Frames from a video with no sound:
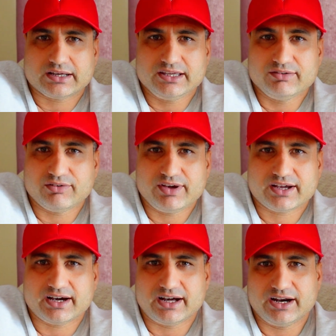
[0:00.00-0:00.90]
गिव अवे
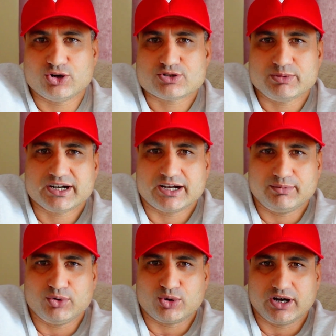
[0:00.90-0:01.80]
का अनाउंसमेंट
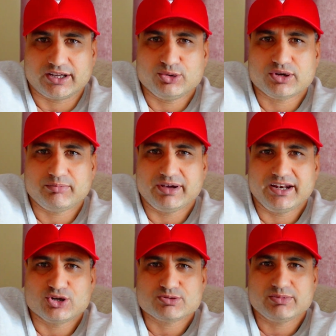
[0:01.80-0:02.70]
कब होगा क्योंकि
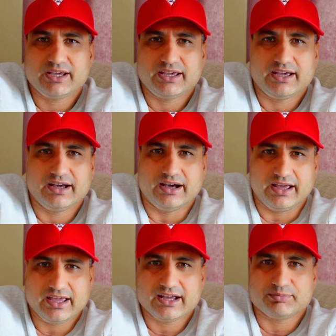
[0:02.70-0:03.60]
मैंने उसमें
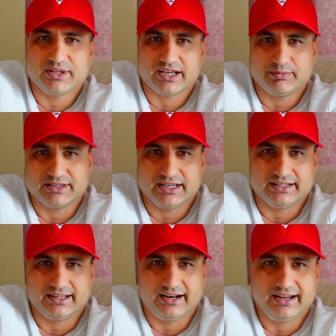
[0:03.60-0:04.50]
एक हफ्ते का बताया
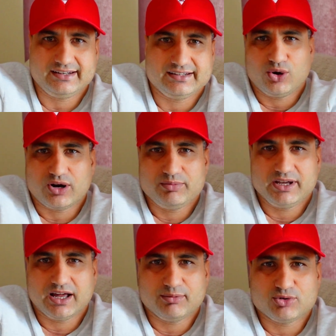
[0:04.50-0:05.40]
था राइट और अभी
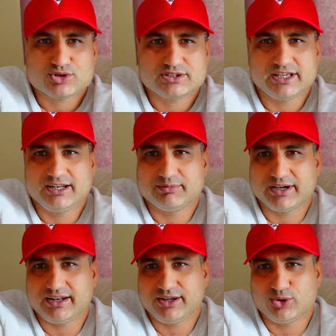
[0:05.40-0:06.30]
ऑलमोस्ट तीन
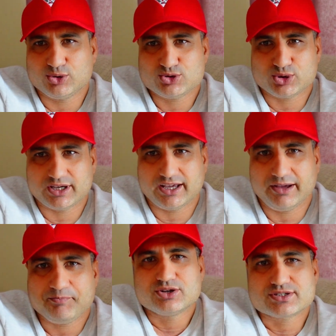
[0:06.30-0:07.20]
महीने हो चुके
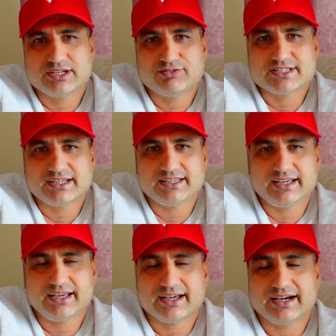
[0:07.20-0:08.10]
हैं इसकी वजह
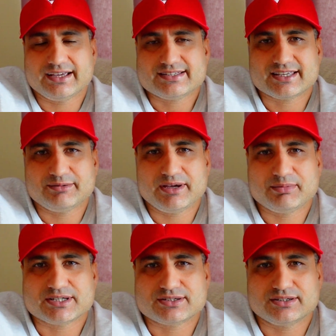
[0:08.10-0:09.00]
यह है गाइस कि मैं
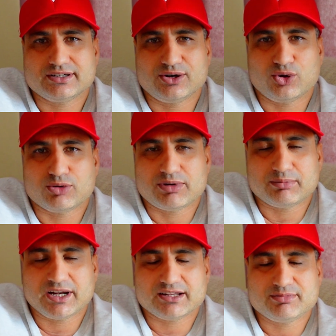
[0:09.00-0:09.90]
बस और
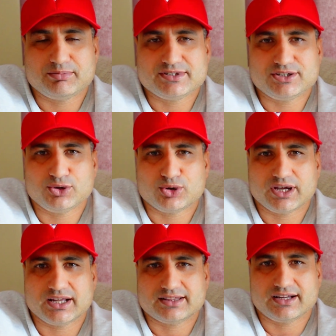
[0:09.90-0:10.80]
मामला में बिजी हो
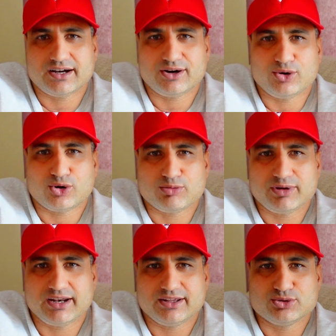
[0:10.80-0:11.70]
गया था और
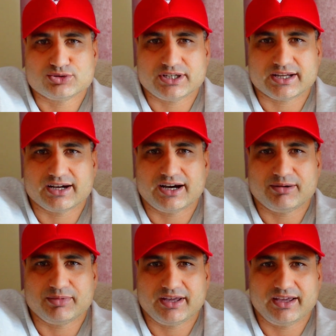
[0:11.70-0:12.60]
मेरे दूसरे
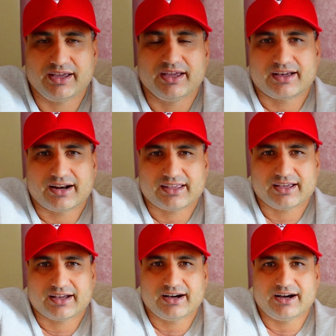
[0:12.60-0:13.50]
काम हैं घर के
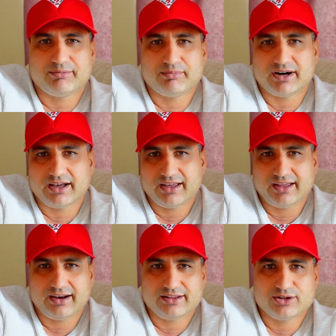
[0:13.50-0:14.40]
काम
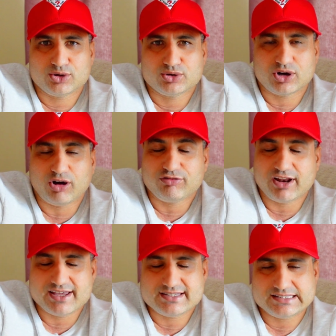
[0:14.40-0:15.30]
बाहर इधर उधर
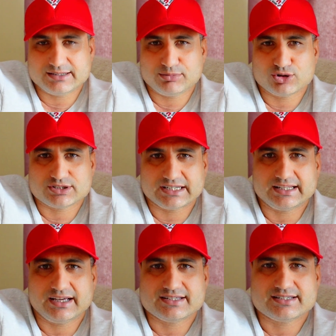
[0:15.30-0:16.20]
ऑफलाइन चीज़ें बहुत
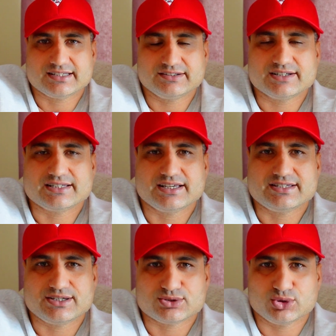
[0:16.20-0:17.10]
ज़्यादा है जिसकी वजह से
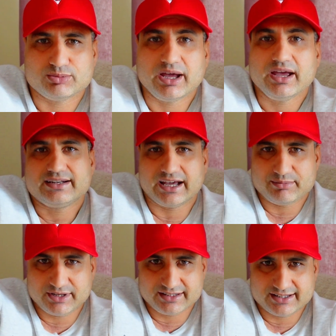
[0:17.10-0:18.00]
इस चीज़ को मैं टाइम
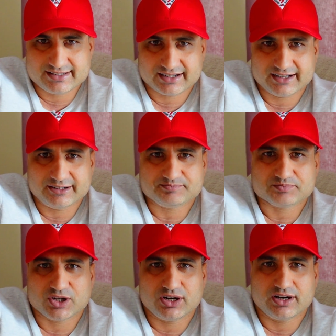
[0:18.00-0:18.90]
नहीं दे
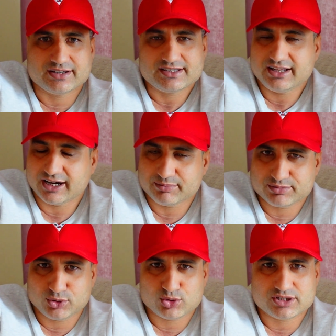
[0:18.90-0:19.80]
सका इसलिए आप
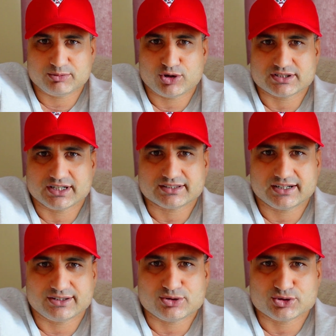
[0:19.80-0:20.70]
लोगों से मुआजरत
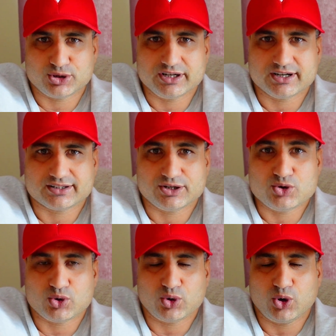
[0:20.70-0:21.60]
करता हूँ सॉरी करता
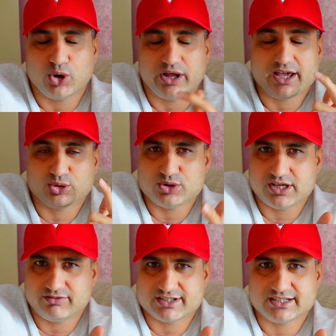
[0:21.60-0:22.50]
हूँ और एक तो
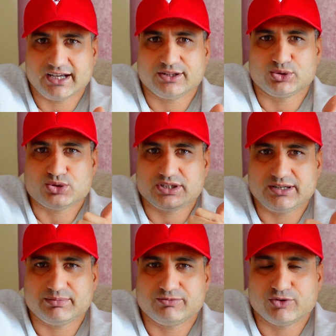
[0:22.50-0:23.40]
ये वजह है दूसरी
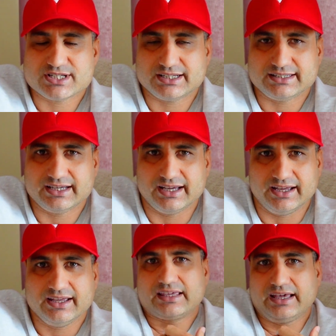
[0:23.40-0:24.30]
वजह यह है
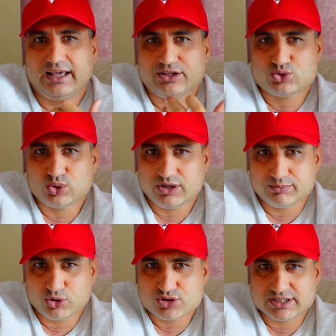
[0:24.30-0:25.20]
कि चूँकि बहुत